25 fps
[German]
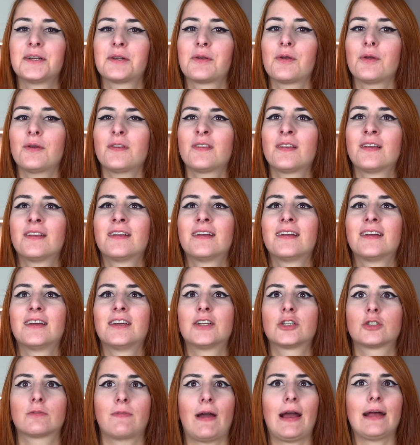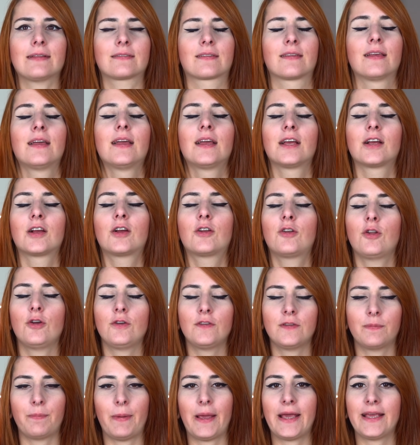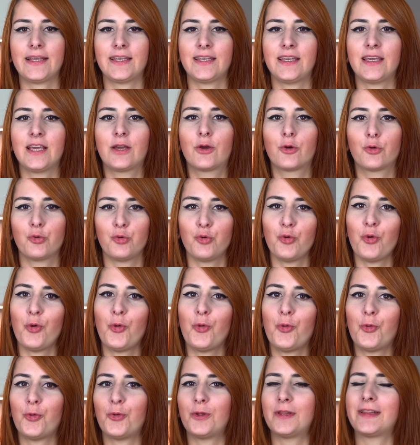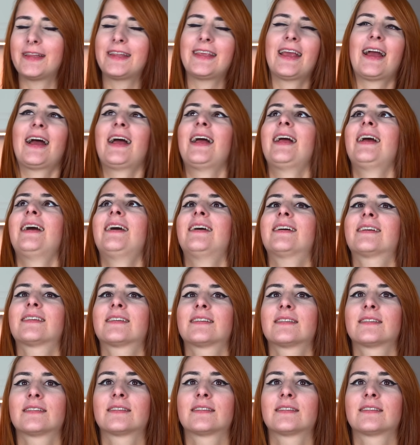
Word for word: Schwarz. Glück Schwarz. Glücksbärchi grün, ja.